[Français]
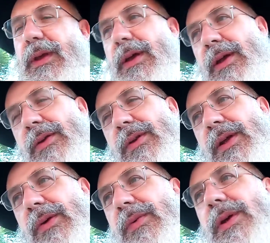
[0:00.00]
Et
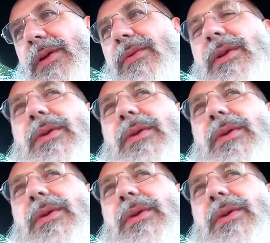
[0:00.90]
l'écuyer a donné une